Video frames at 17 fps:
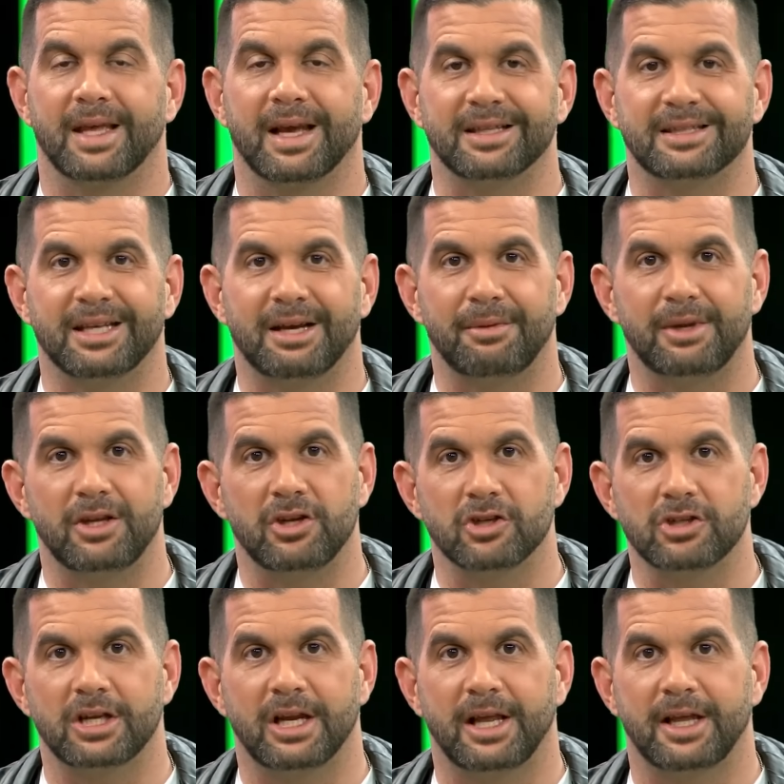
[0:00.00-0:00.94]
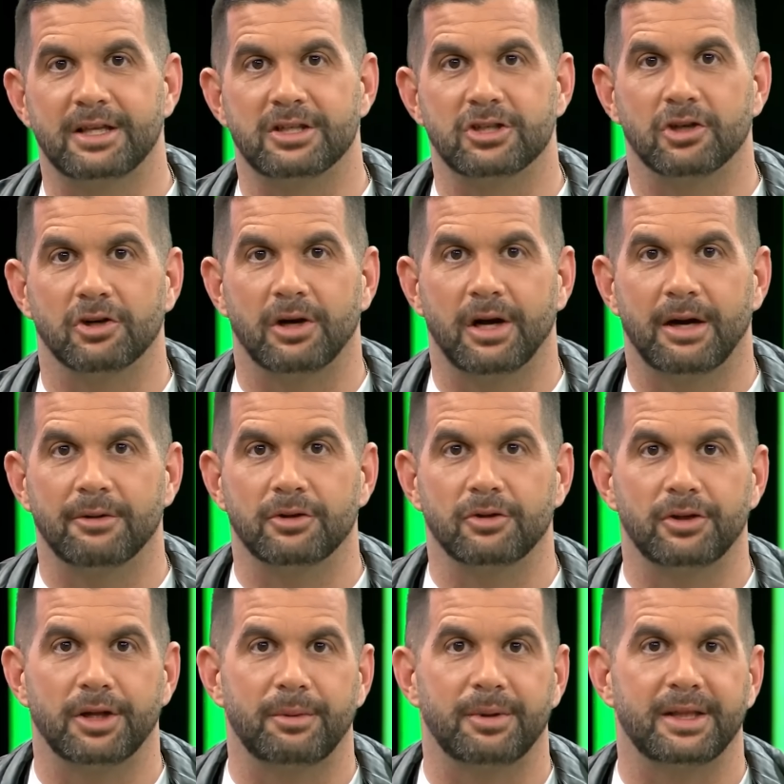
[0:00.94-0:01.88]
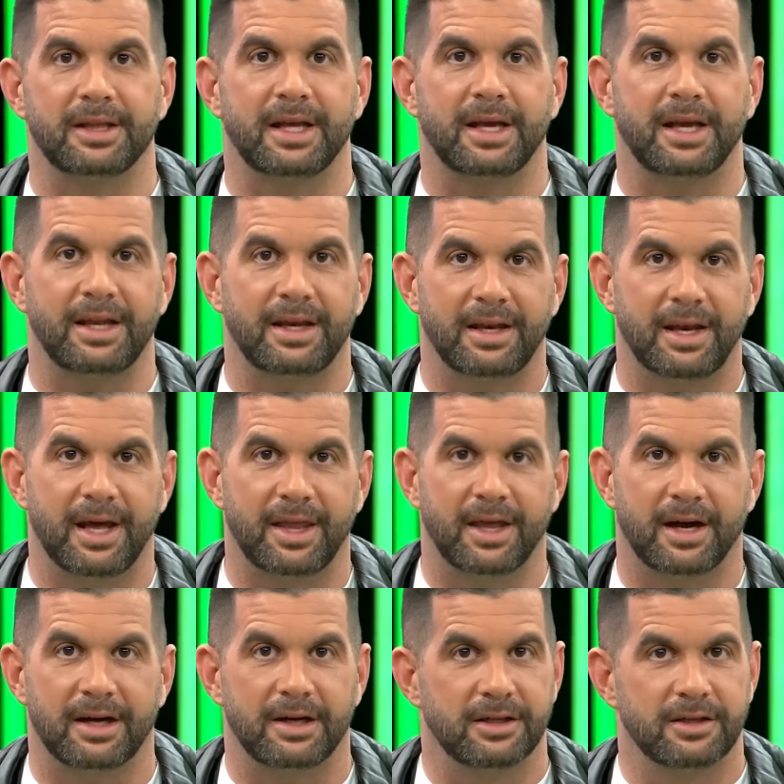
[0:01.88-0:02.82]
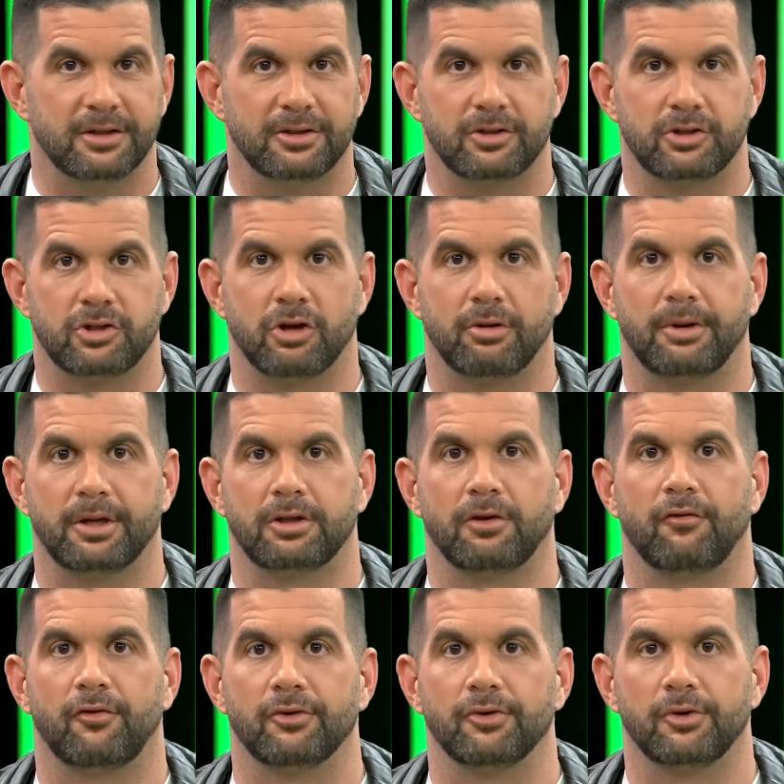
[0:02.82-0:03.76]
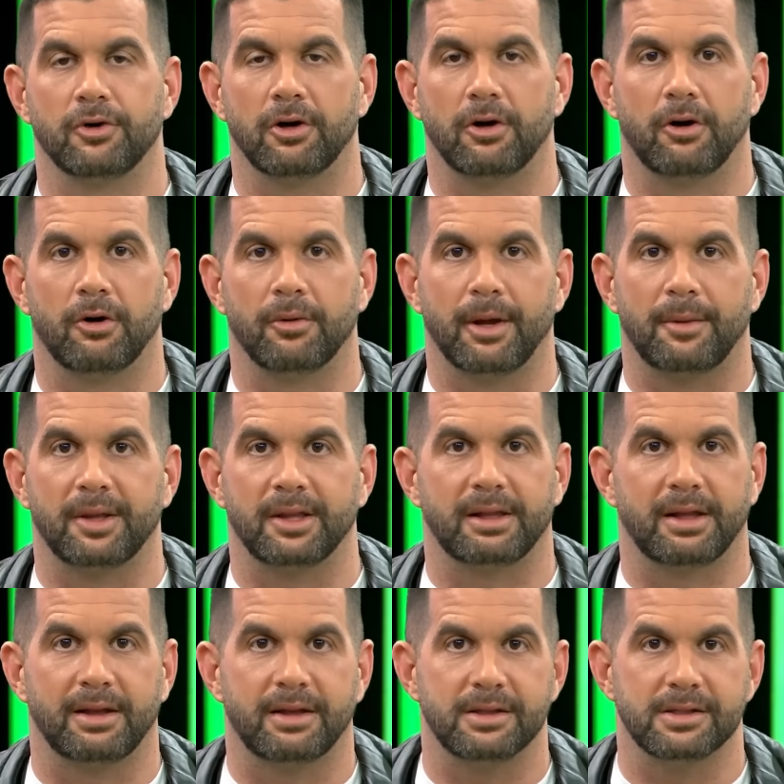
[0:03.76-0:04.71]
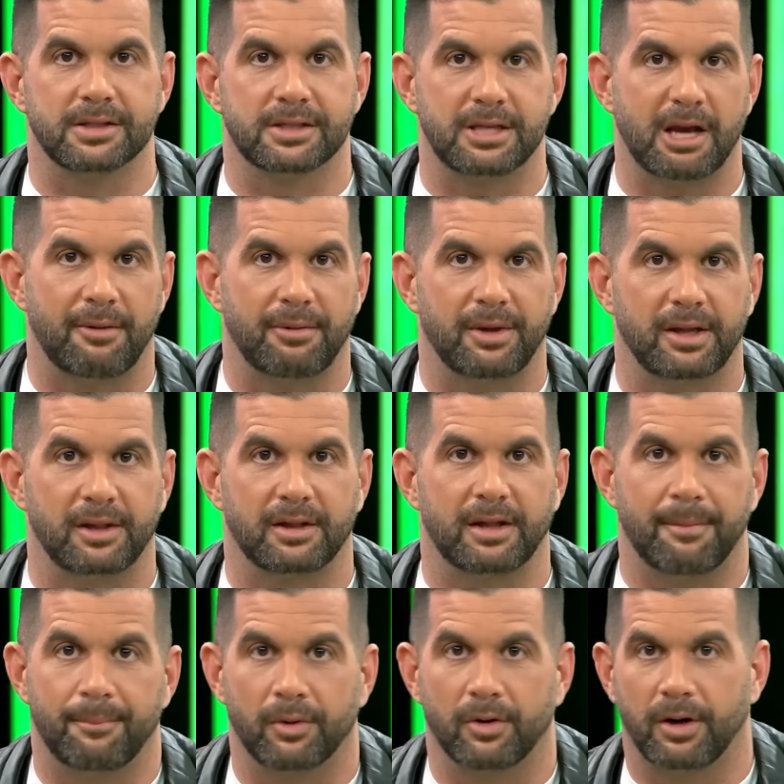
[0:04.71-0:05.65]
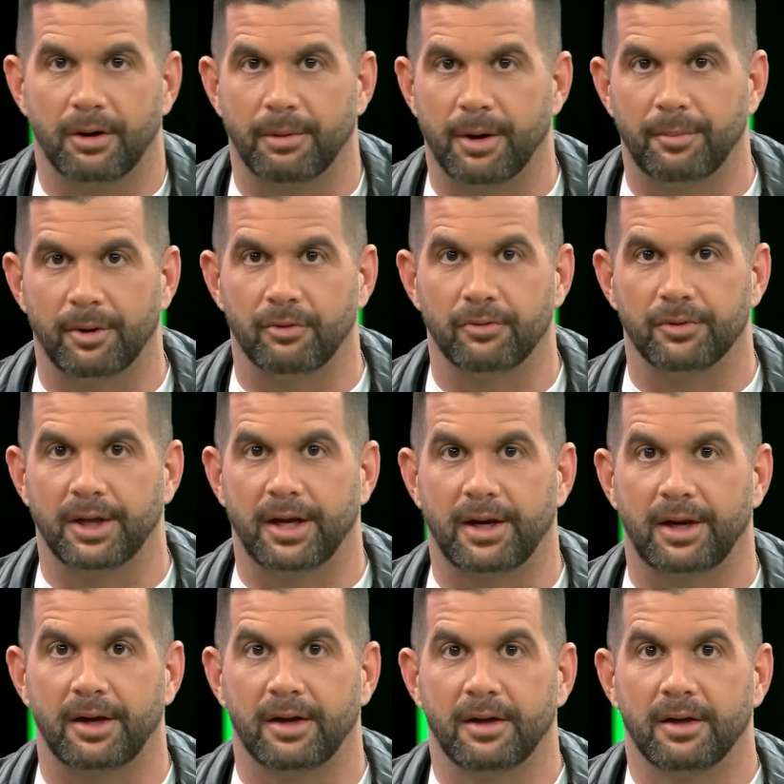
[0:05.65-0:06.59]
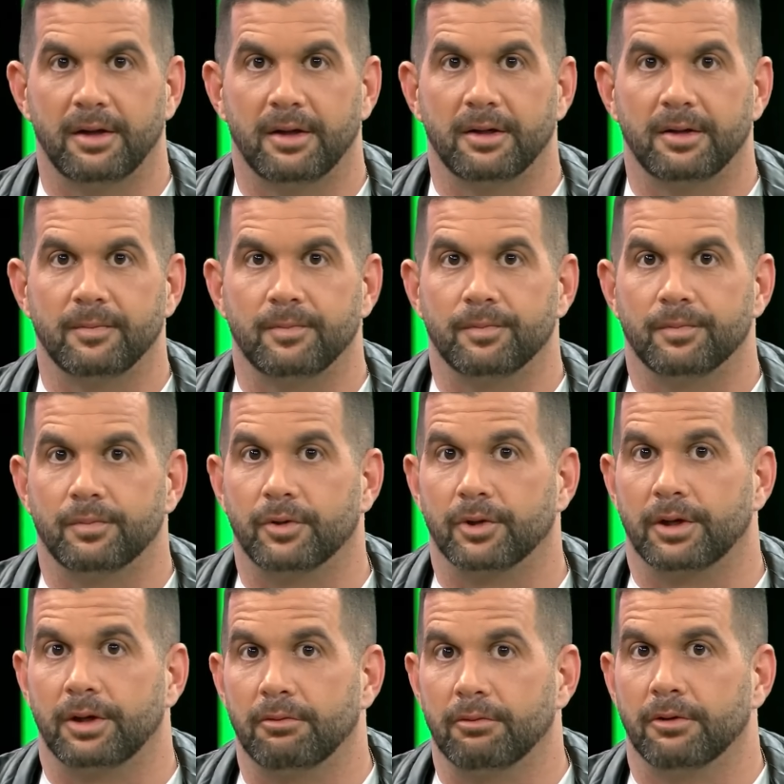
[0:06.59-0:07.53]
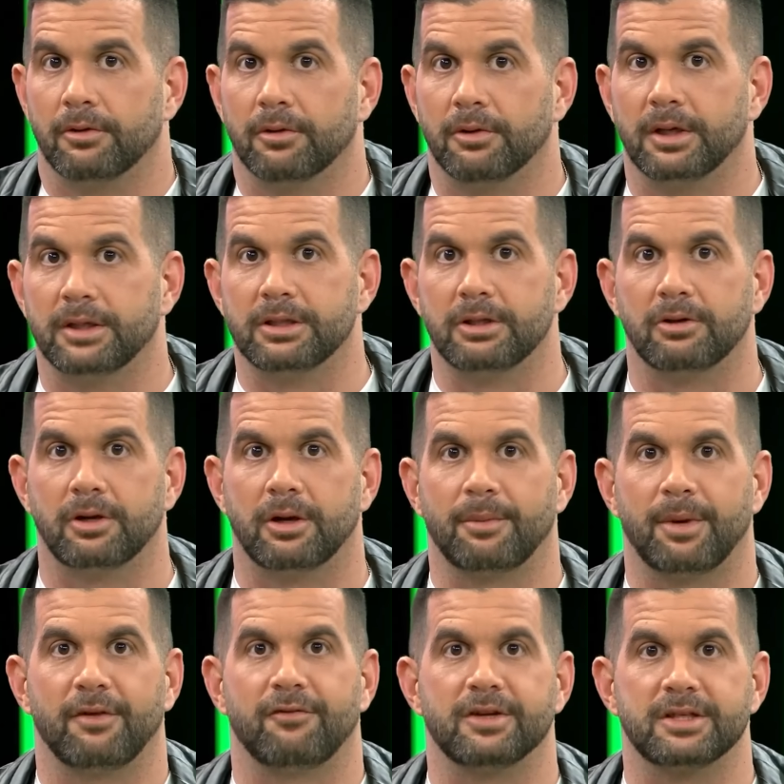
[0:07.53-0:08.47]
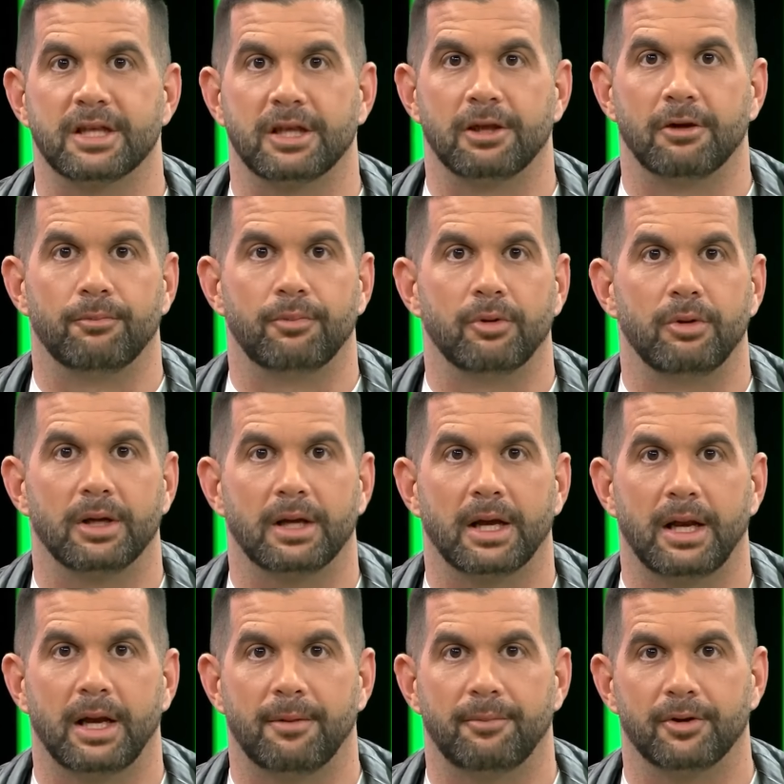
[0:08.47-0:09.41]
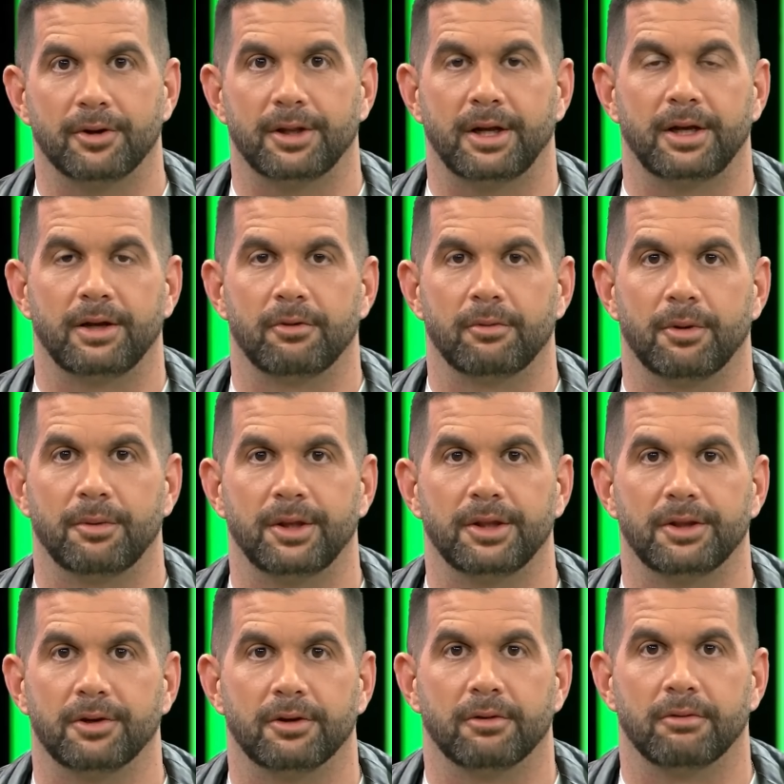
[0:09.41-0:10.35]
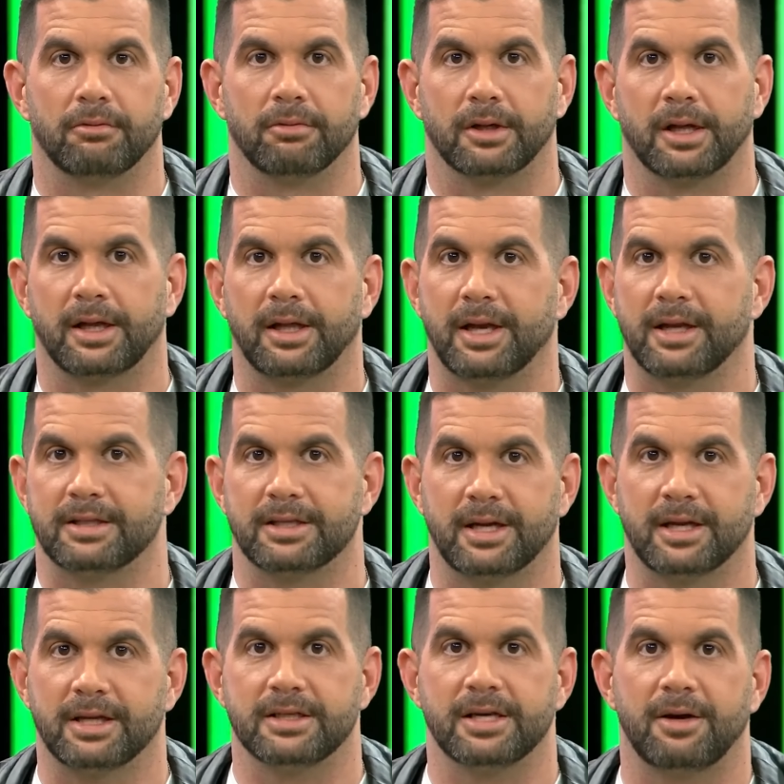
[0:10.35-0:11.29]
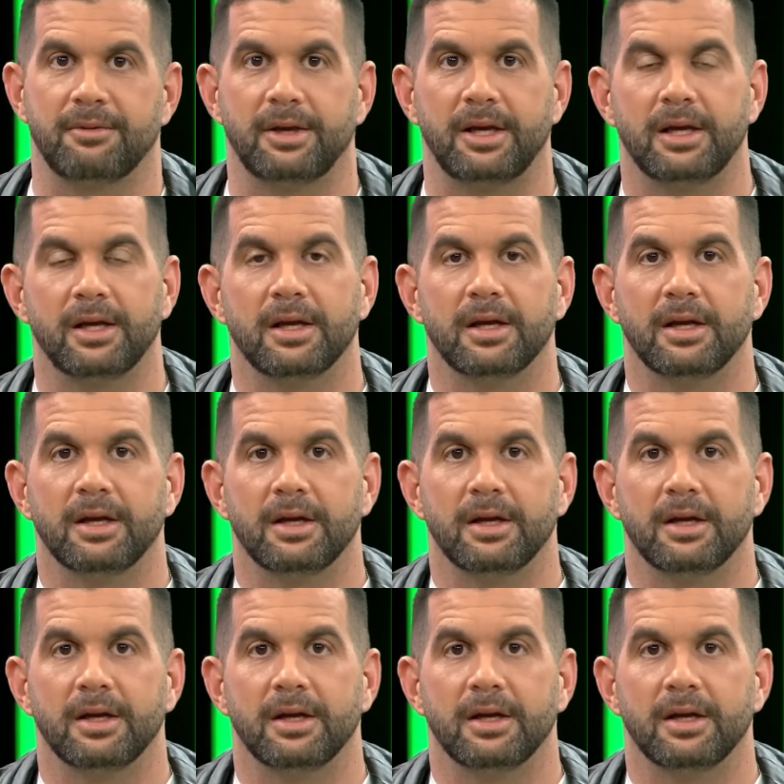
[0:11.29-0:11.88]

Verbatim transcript: que a Xavi no se le ha dicho absolutamente nada sobre su futuro. Obviamente Xavi tampoco le va a preguntar, porque no ha sido una manifestación pública de Laporta en ningún momento que quiera echar a Xavi.